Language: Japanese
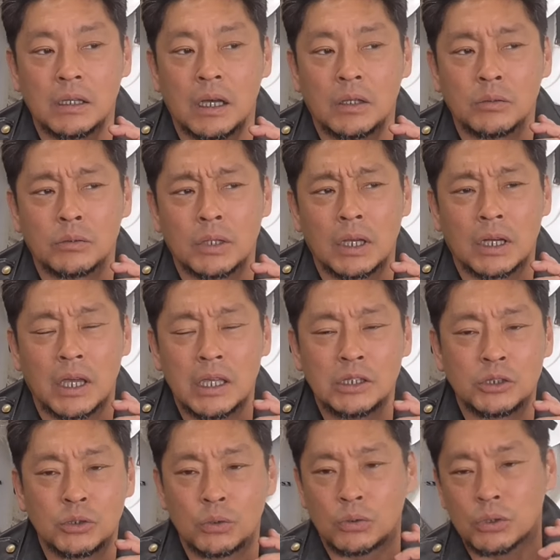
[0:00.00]
あのなんか
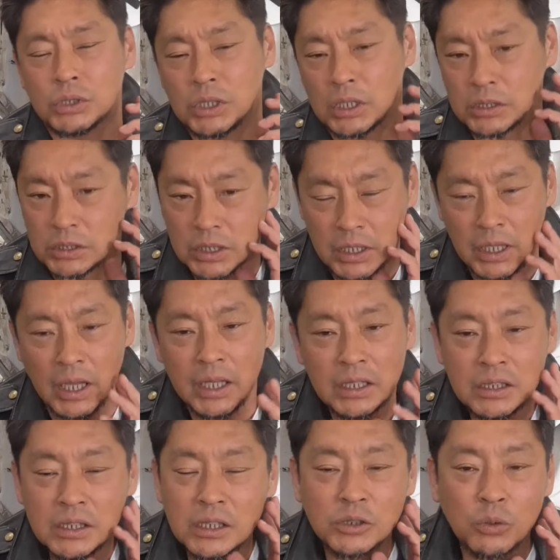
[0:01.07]
炎症を起こしたりして唾
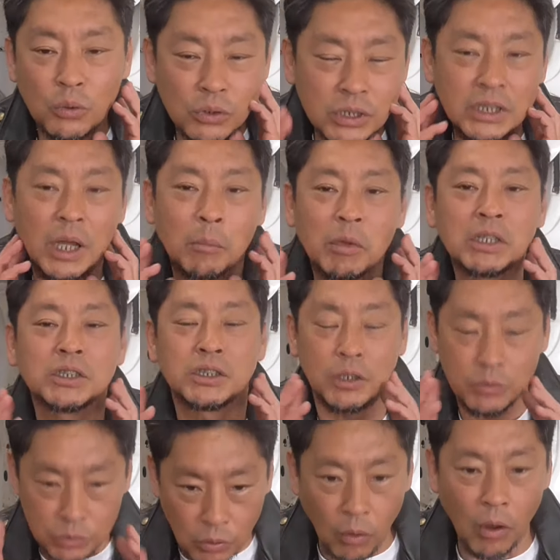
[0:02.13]
液がそこに溜まっちゃ
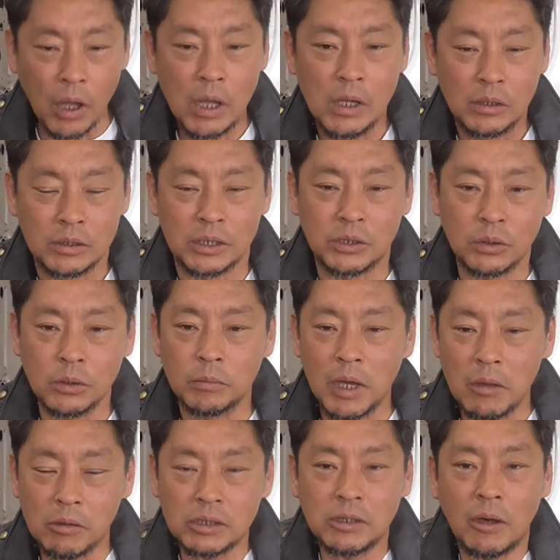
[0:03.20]
うとでその場
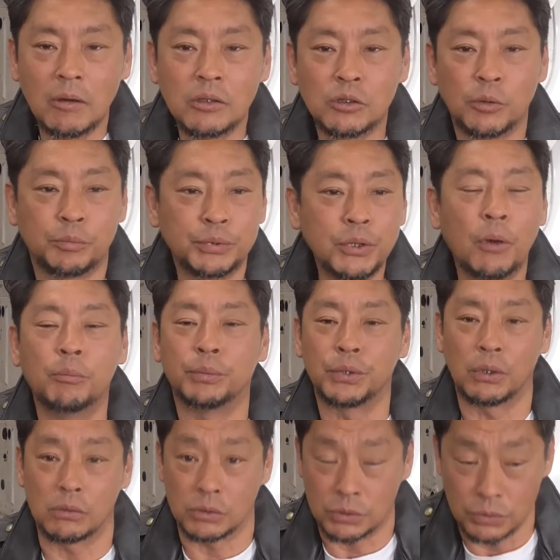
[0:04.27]
合は触るとぷよんぷ
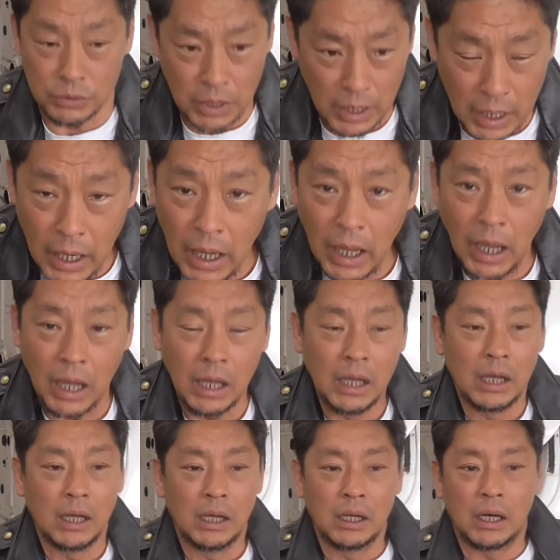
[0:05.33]
よんするから。
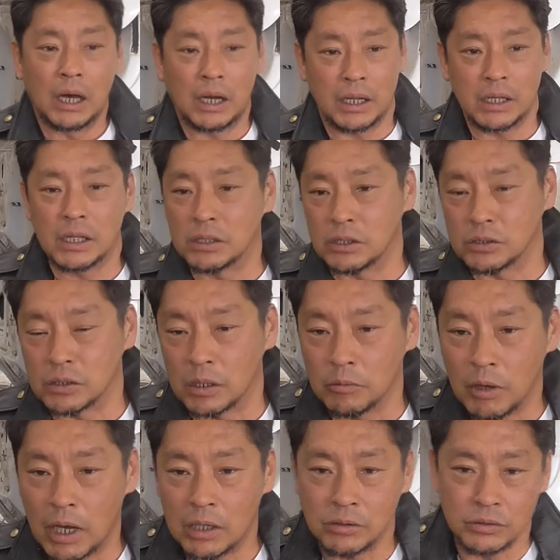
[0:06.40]
あれなんですけ
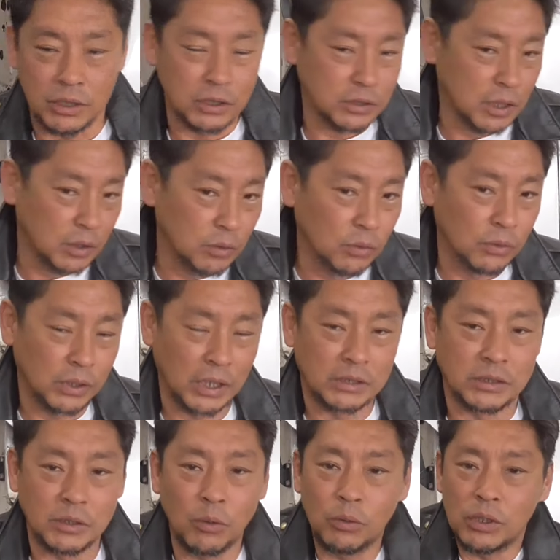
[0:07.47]
ど分かるんですけどな
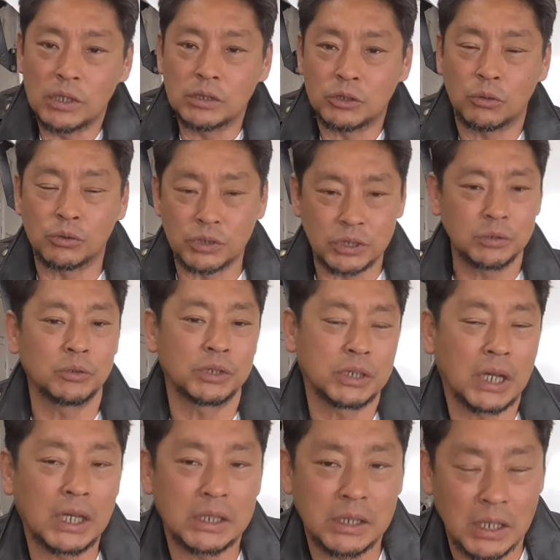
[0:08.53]
んつっていう触診をし
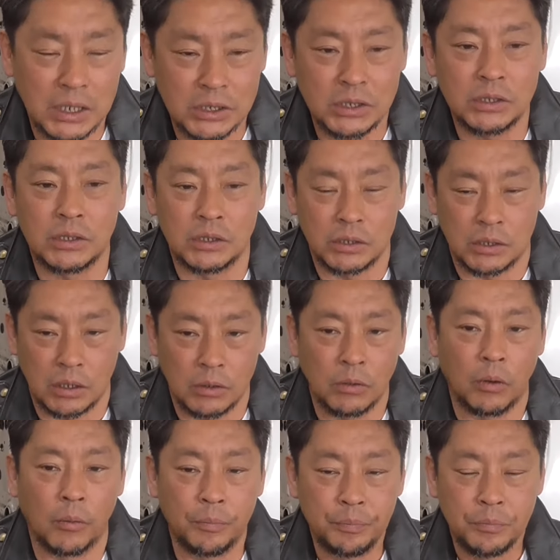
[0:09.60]
たかったらしいんですけ
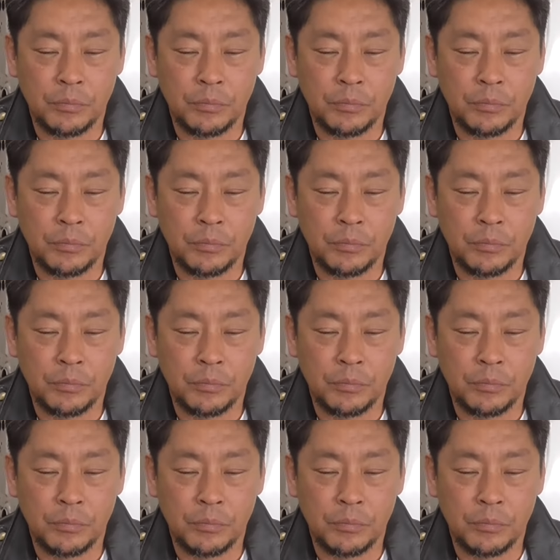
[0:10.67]
ど